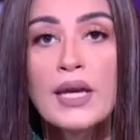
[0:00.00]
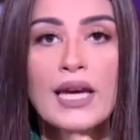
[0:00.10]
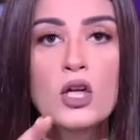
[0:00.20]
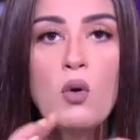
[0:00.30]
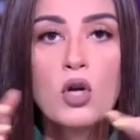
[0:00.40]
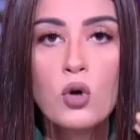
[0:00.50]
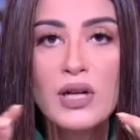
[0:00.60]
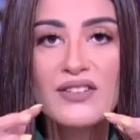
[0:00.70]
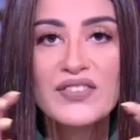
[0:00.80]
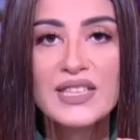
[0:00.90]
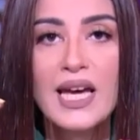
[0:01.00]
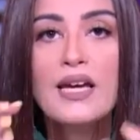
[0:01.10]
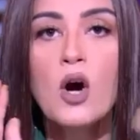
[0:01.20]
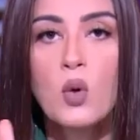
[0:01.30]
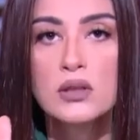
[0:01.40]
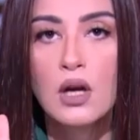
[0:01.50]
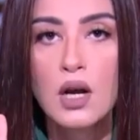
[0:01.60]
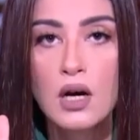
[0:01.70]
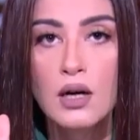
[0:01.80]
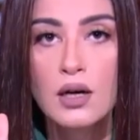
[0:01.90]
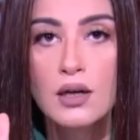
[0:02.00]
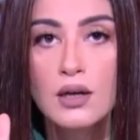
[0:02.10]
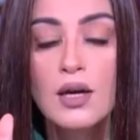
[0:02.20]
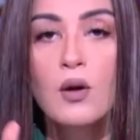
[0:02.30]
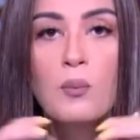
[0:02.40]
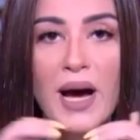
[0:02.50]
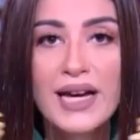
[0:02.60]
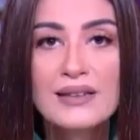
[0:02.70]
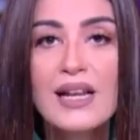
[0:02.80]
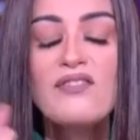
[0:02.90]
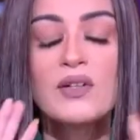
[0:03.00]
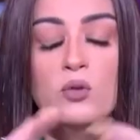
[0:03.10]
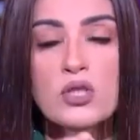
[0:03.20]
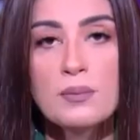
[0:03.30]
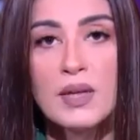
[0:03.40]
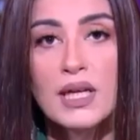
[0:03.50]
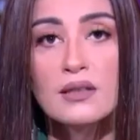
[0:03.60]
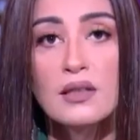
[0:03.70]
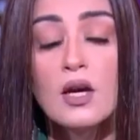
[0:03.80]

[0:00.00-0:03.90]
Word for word: يعني هو الخلع في النهايه هو طلاق مع اختلاف المسميات